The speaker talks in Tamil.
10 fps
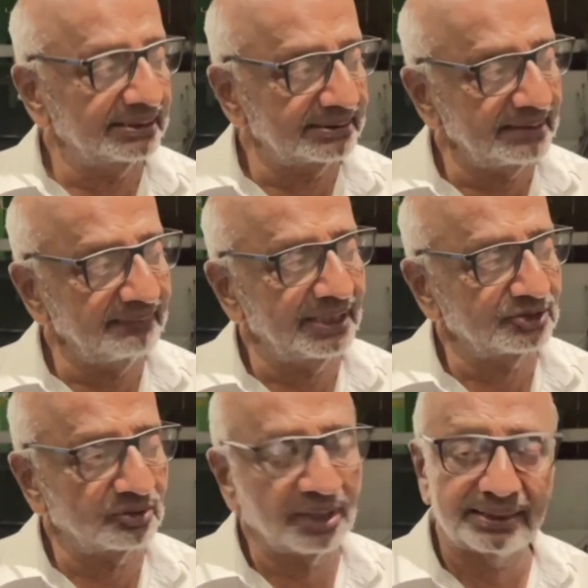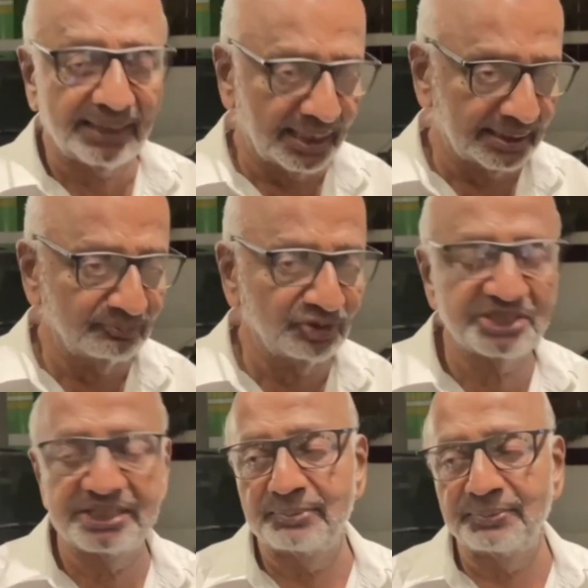மிக தெளிவாக சொன்னார் தாங்கள்
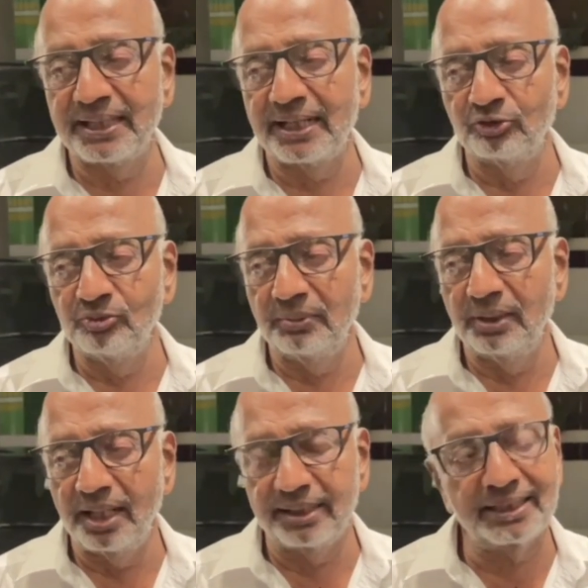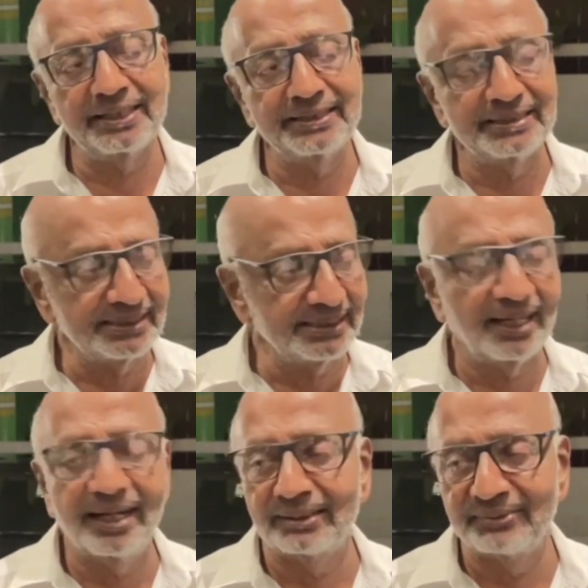அந்த முயற்சி எடுப்பதாகவும் ஆனால் இன்னும்
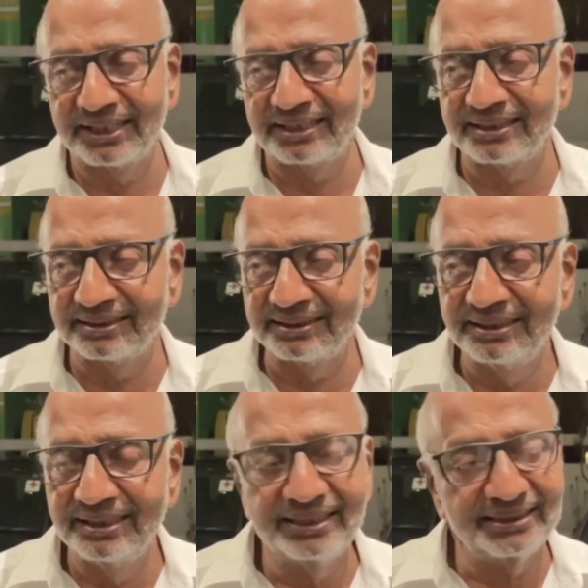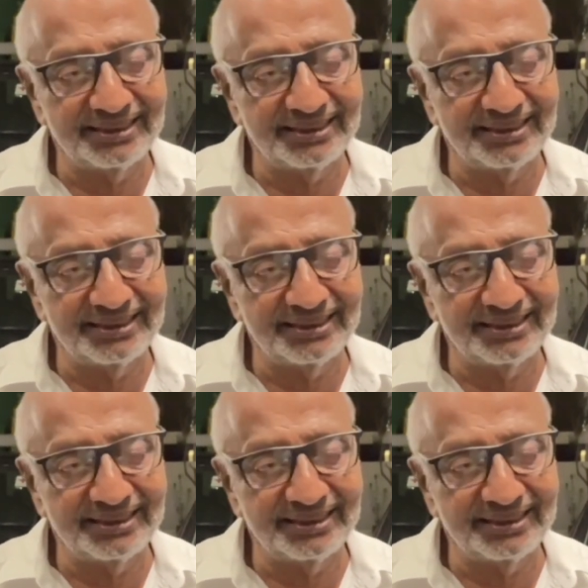நீண்ட காலம் இருக்கின்றது